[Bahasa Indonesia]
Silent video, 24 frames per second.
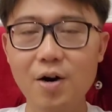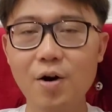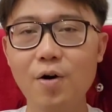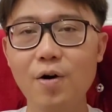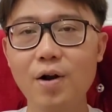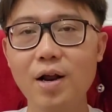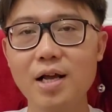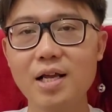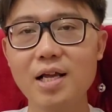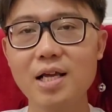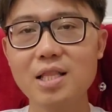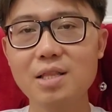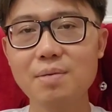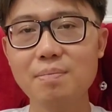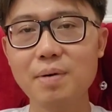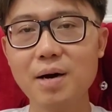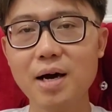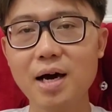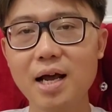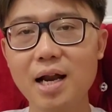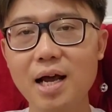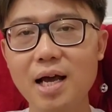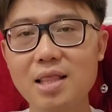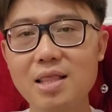Orangnya tipe
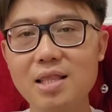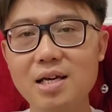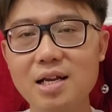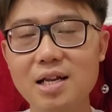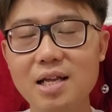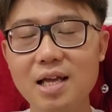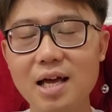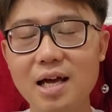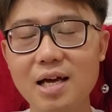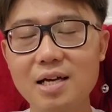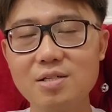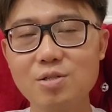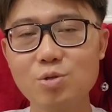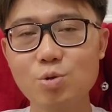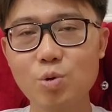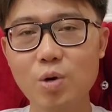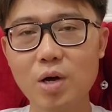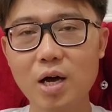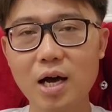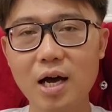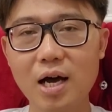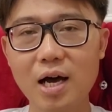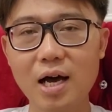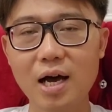karakter yang
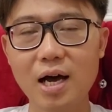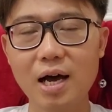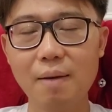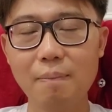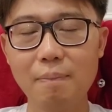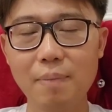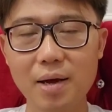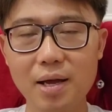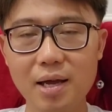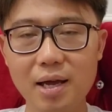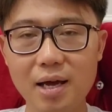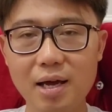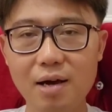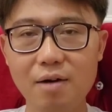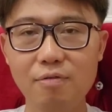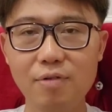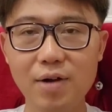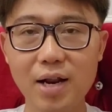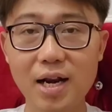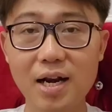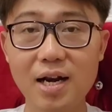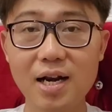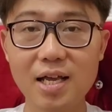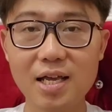juga apa ya,
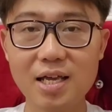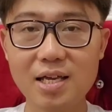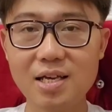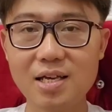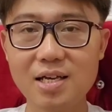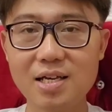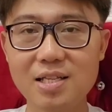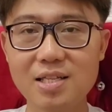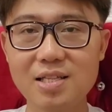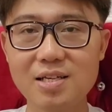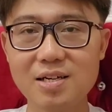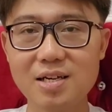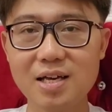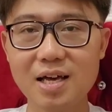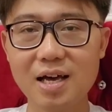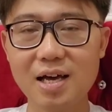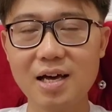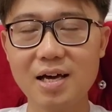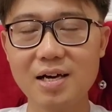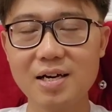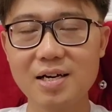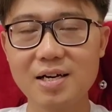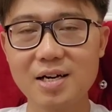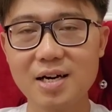friendly gitu
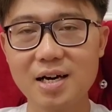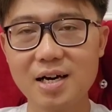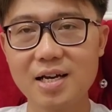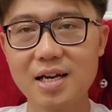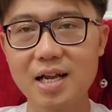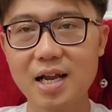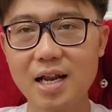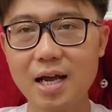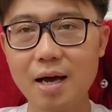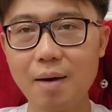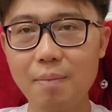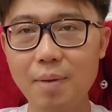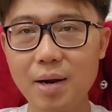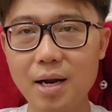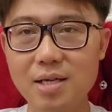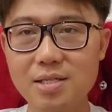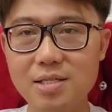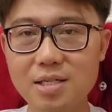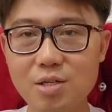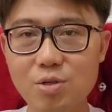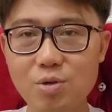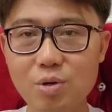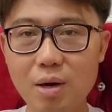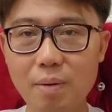ya dan gambaran
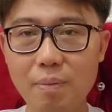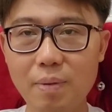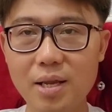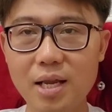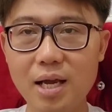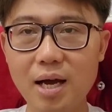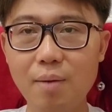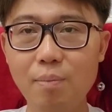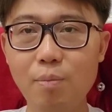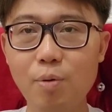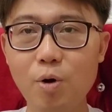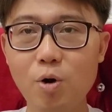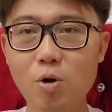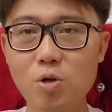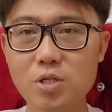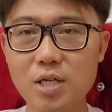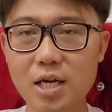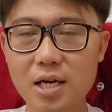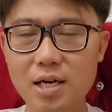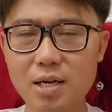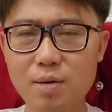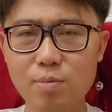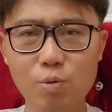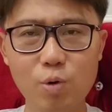saya juga banyak
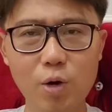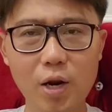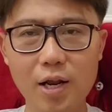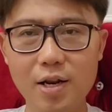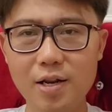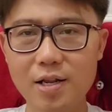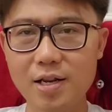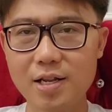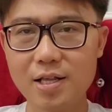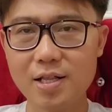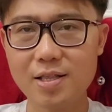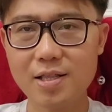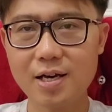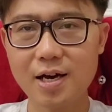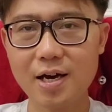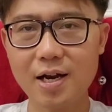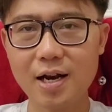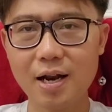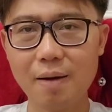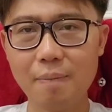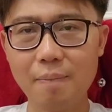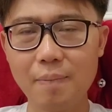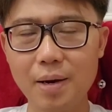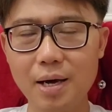borosan di bulan ini, entah
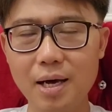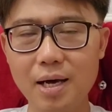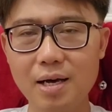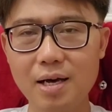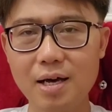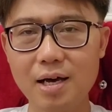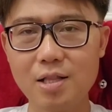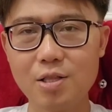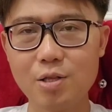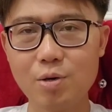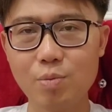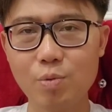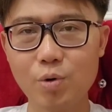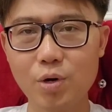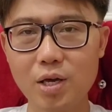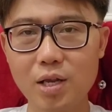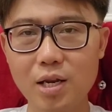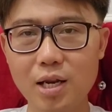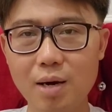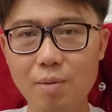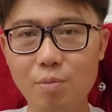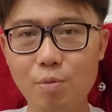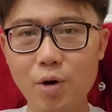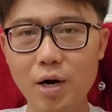kenapa, atau
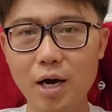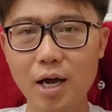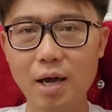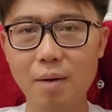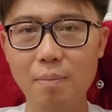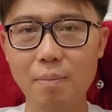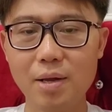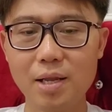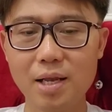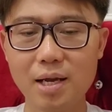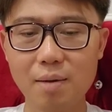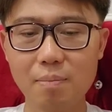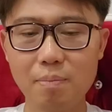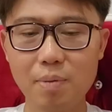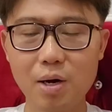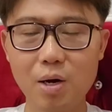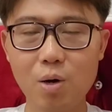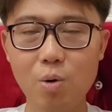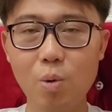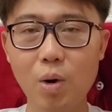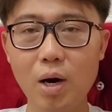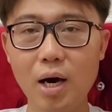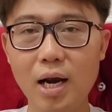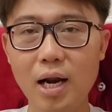mungkin kamu kayak banyak
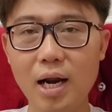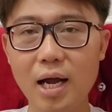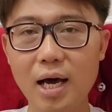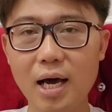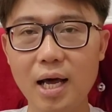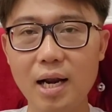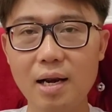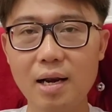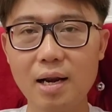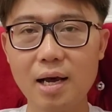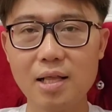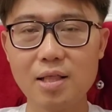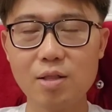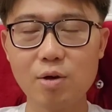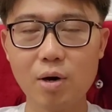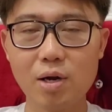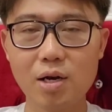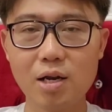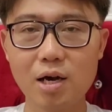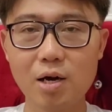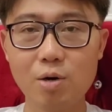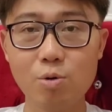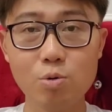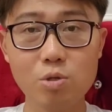pengeluaran, atau
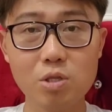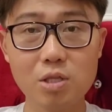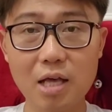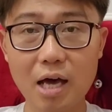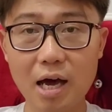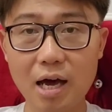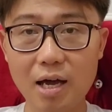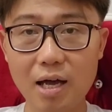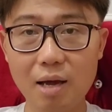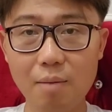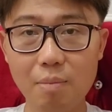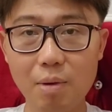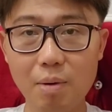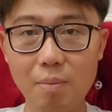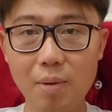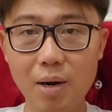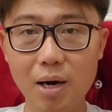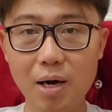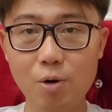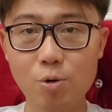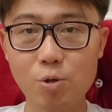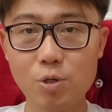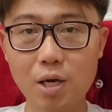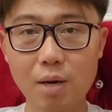ada hutang yang memang
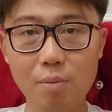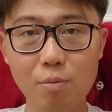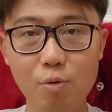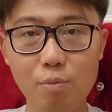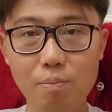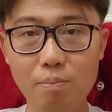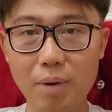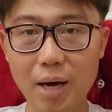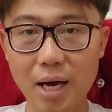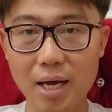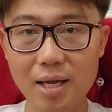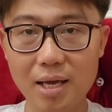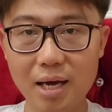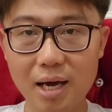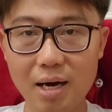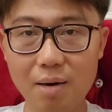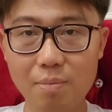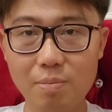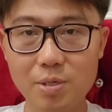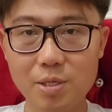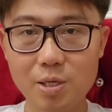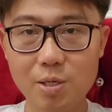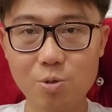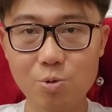harus kamu
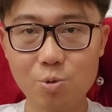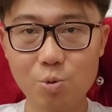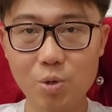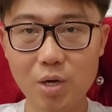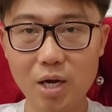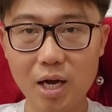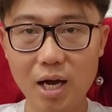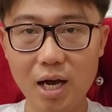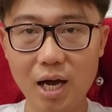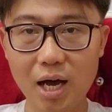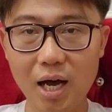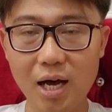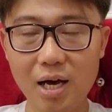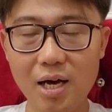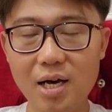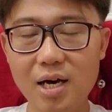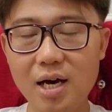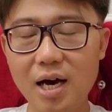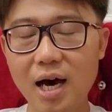bayar, bisa juga,